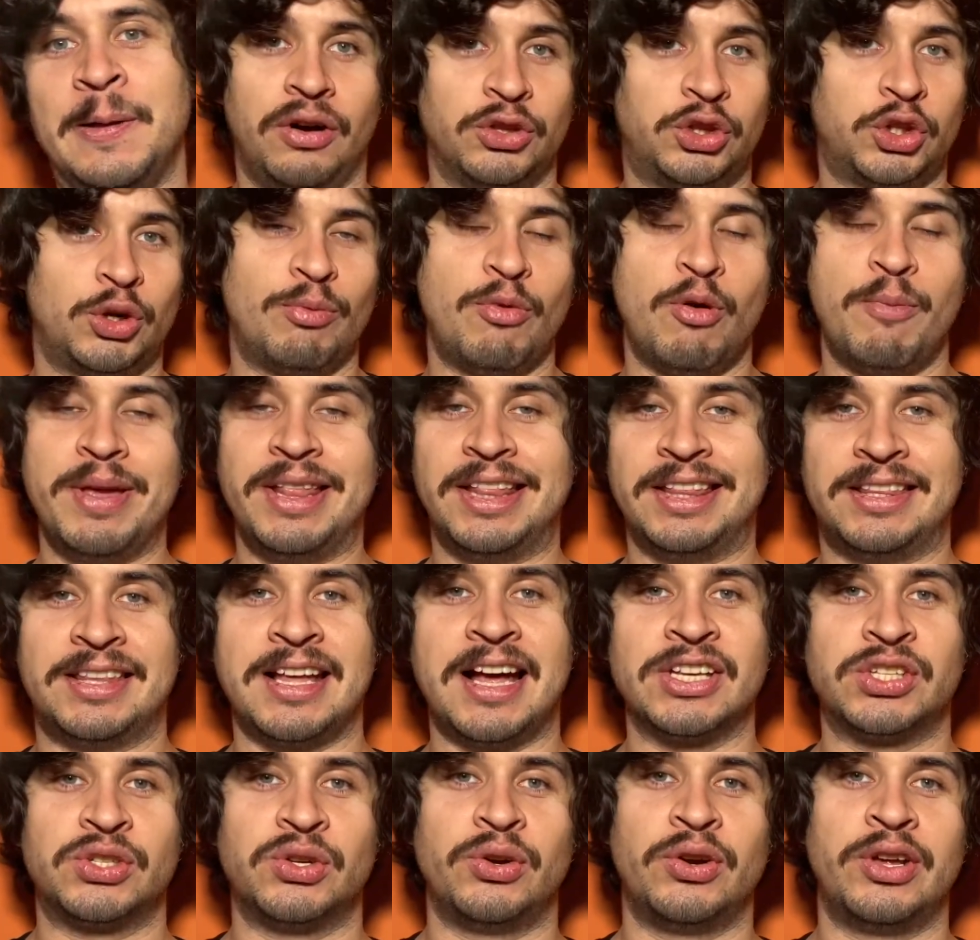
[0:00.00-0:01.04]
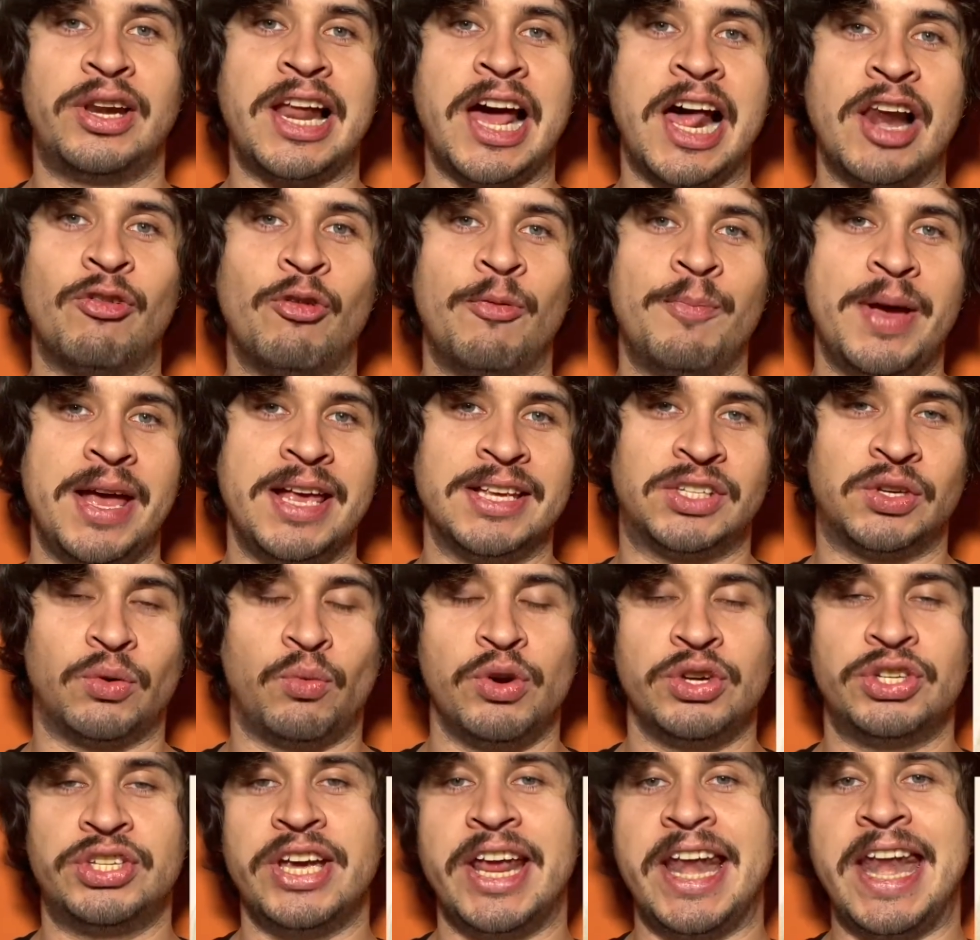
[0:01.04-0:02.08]
Otro momentazo del álbum es
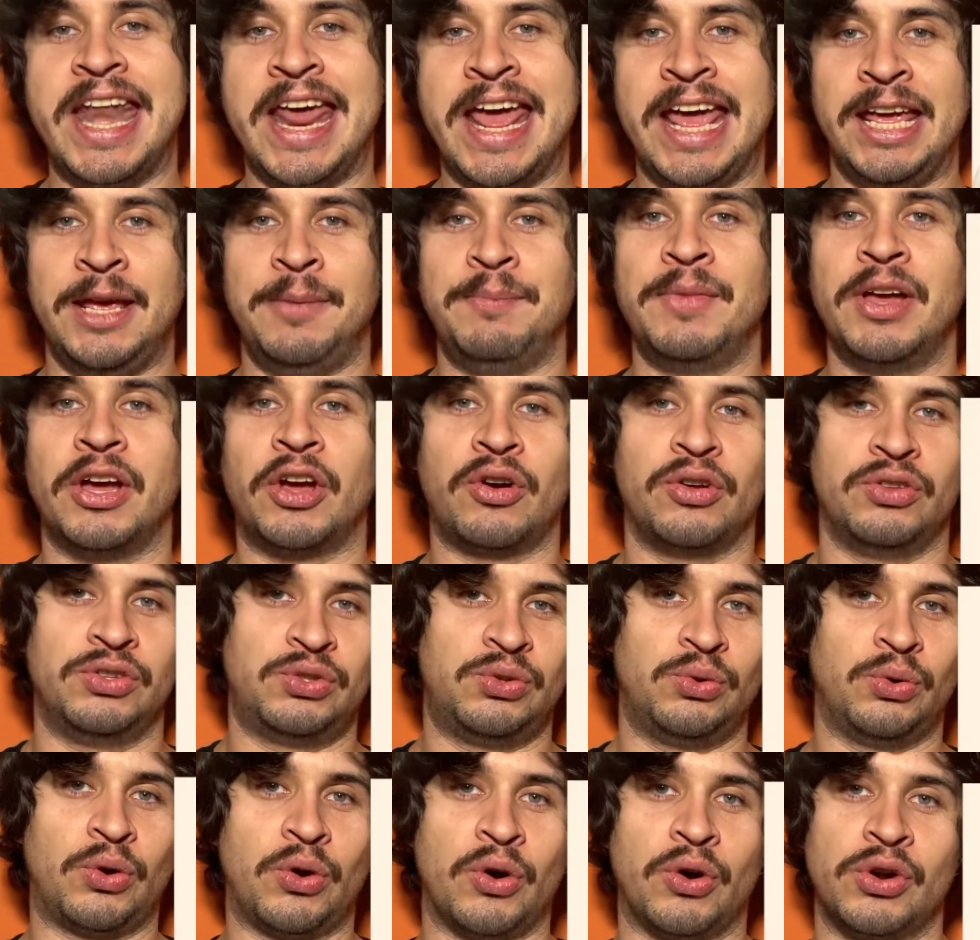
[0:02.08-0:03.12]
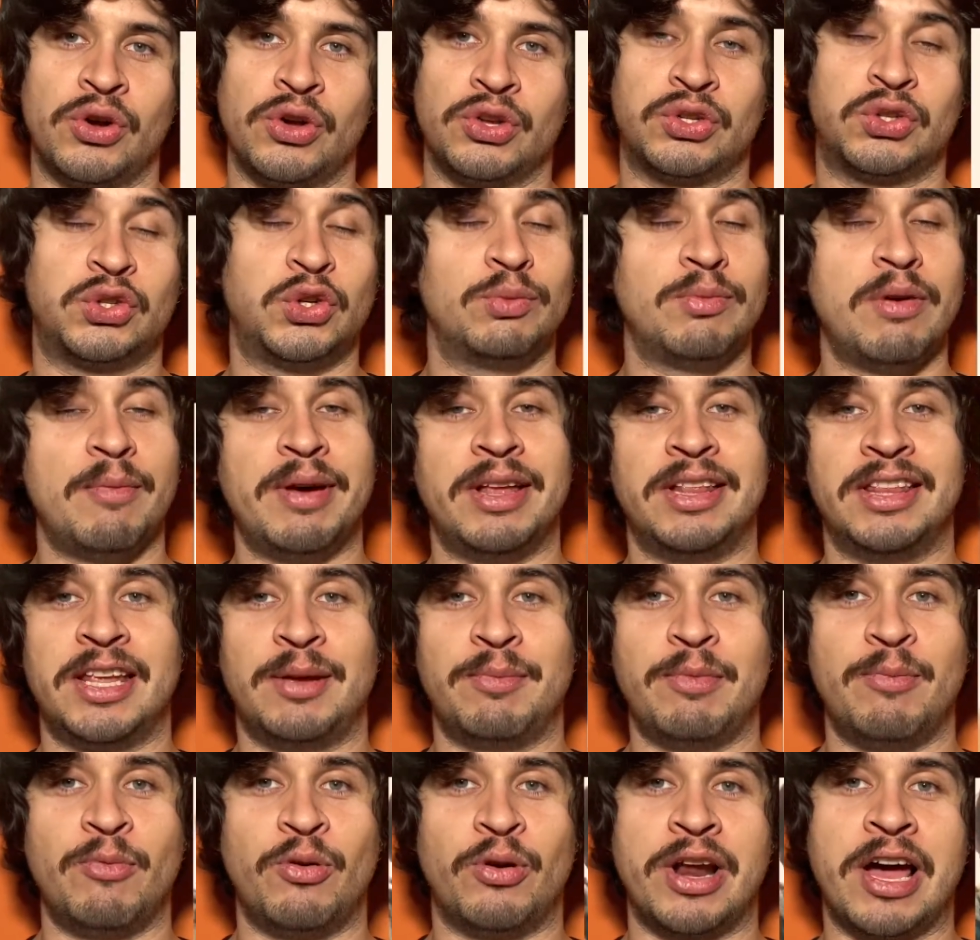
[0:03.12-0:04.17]
Wish Your Name con su coro
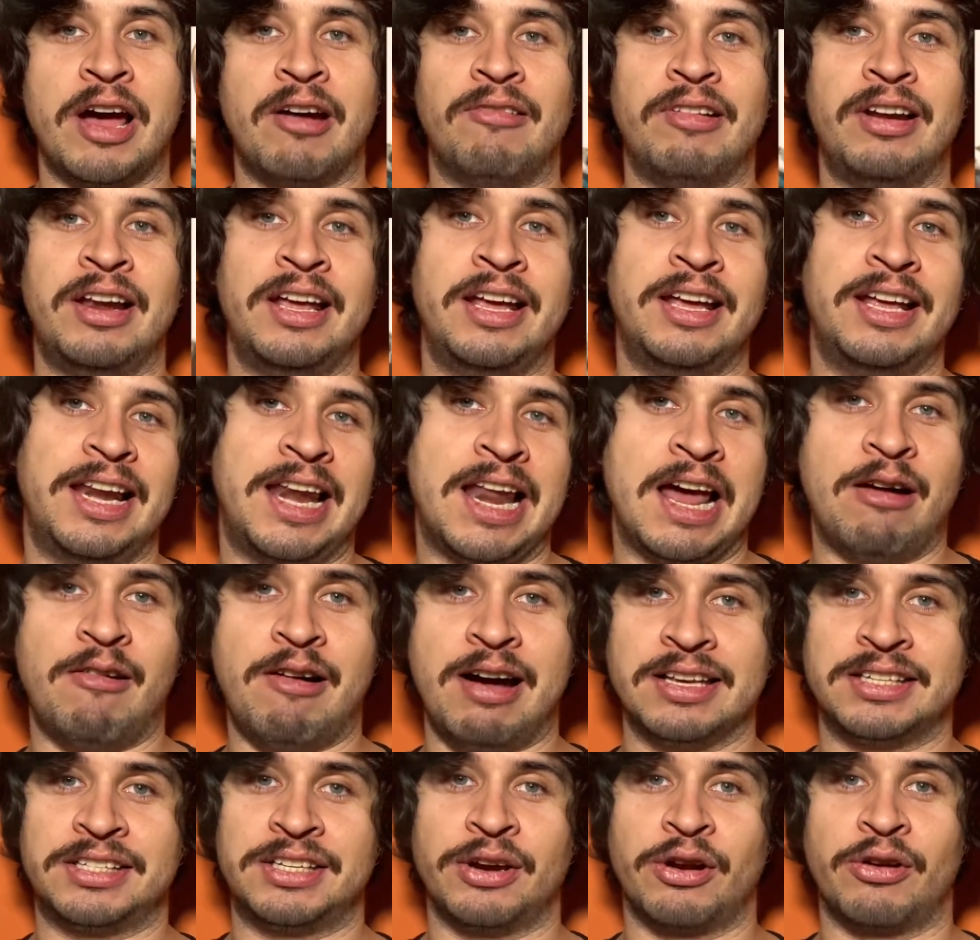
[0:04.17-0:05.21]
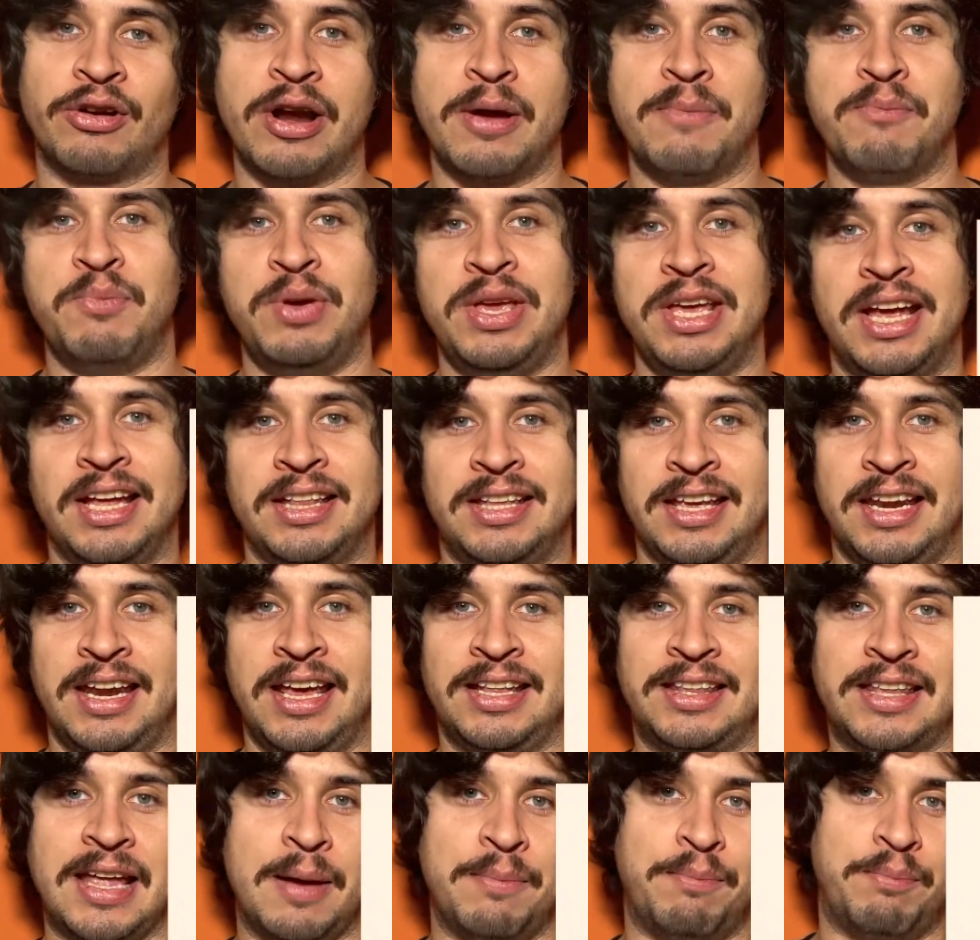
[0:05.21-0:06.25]
sumamente memorable, la base RB que
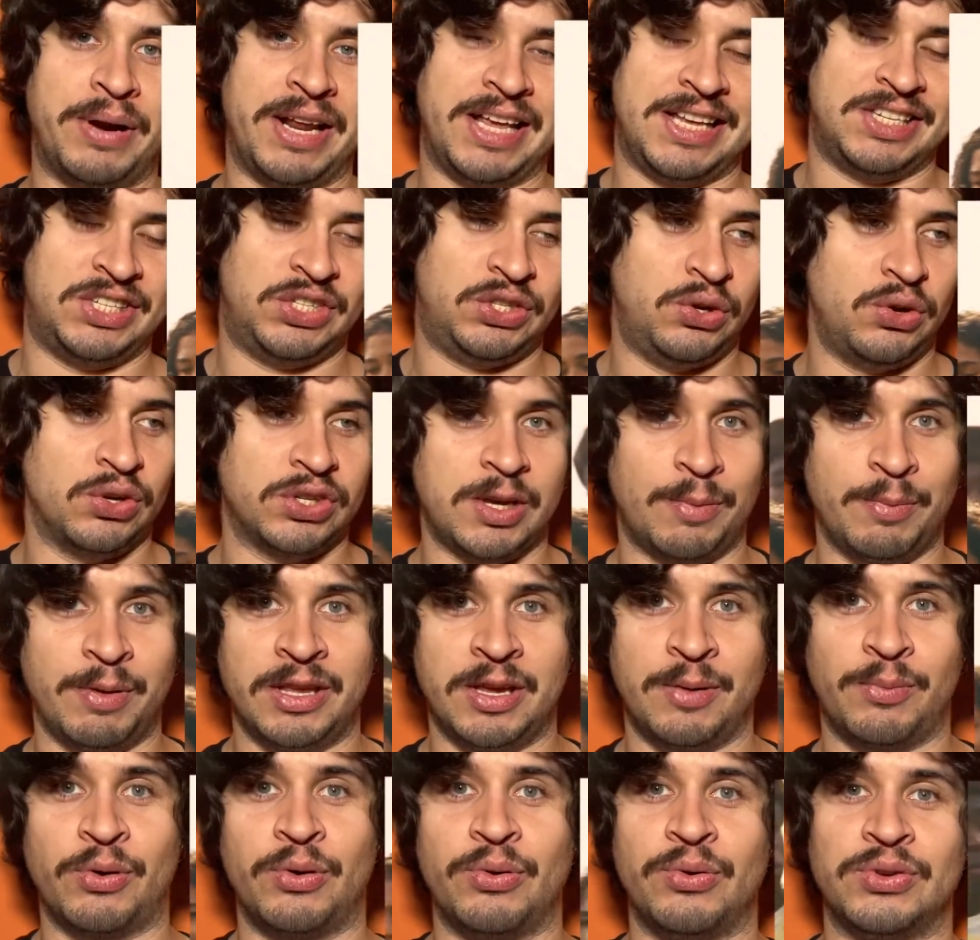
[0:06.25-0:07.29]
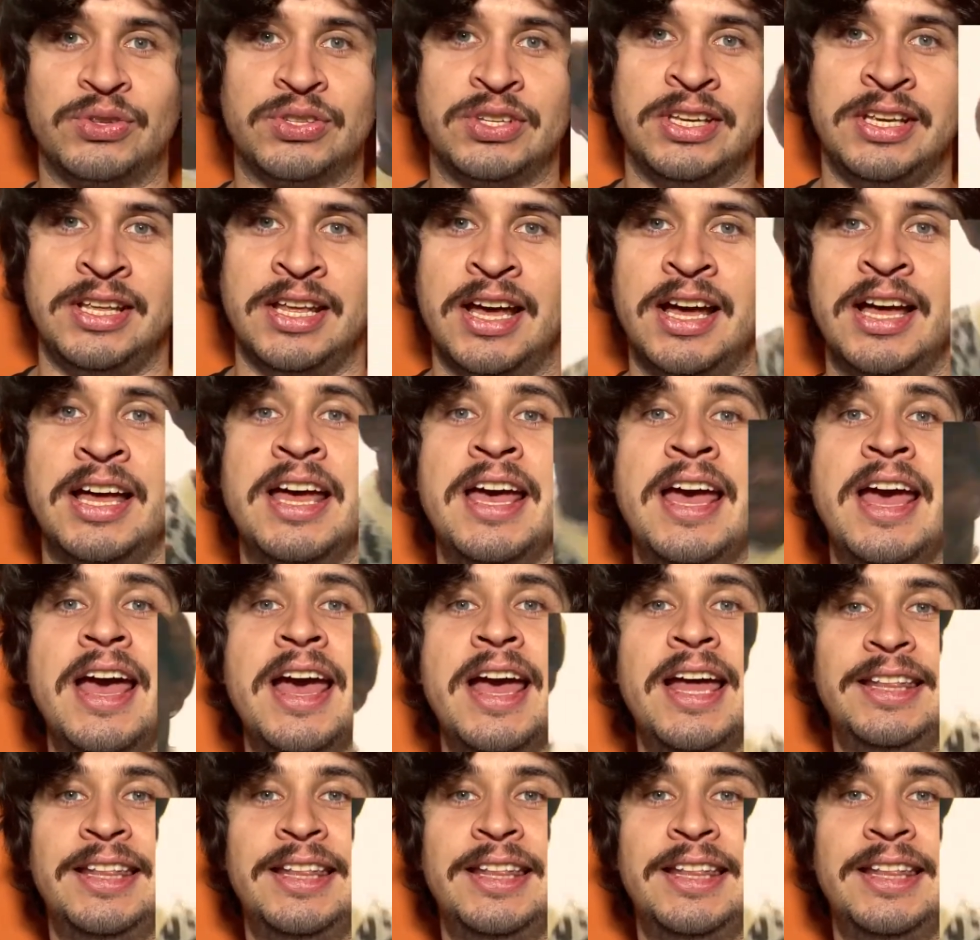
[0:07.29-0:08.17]
tiene está preciosamente producida